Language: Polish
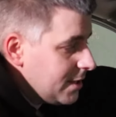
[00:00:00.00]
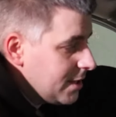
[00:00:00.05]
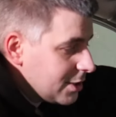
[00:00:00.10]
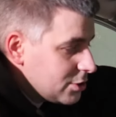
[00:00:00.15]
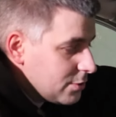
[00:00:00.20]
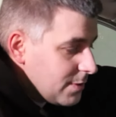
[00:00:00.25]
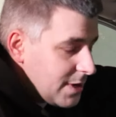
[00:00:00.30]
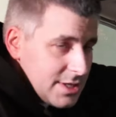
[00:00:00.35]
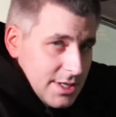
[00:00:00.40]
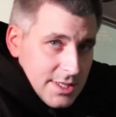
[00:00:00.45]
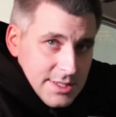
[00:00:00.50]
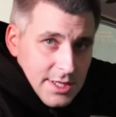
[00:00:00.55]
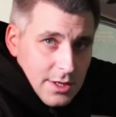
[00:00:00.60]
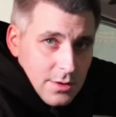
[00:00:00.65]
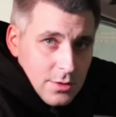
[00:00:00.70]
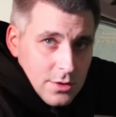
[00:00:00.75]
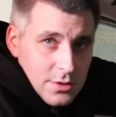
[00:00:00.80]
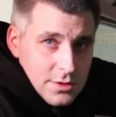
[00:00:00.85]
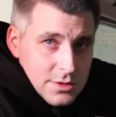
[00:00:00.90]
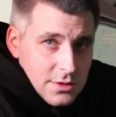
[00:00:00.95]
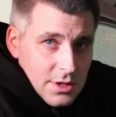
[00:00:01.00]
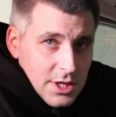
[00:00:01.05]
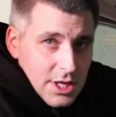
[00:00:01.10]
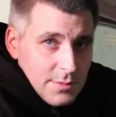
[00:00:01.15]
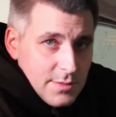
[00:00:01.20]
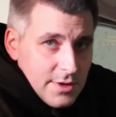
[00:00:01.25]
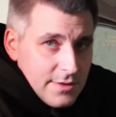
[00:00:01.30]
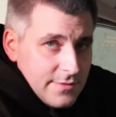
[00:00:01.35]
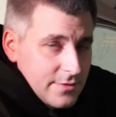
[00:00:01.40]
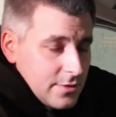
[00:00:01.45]
Aktualnie całą
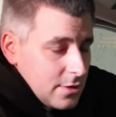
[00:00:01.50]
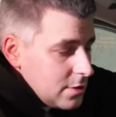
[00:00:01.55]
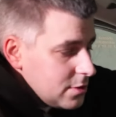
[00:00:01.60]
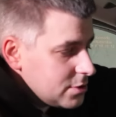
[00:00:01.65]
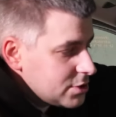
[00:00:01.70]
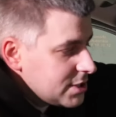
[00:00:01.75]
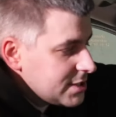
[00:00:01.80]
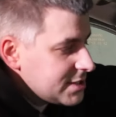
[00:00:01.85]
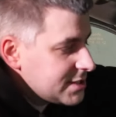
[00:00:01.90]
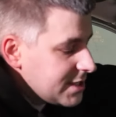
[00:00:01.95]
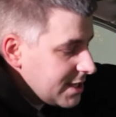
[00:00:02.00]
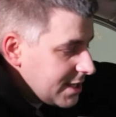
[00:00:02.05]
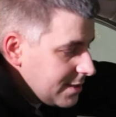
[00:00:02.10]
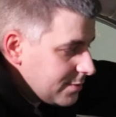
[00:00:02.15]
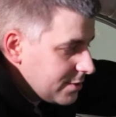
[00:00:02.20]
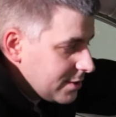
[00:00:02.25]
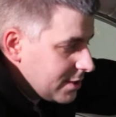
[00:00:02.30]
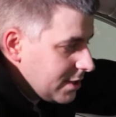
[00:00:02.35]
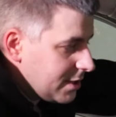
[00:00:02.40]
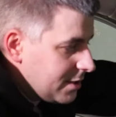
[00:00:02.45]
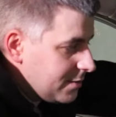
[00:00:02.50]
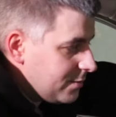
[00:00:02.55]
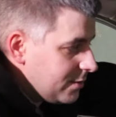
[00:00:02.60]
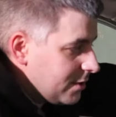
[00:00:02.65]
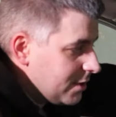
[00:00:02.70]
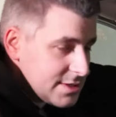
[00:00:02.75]
konsolę mam w kolorze srebrnym.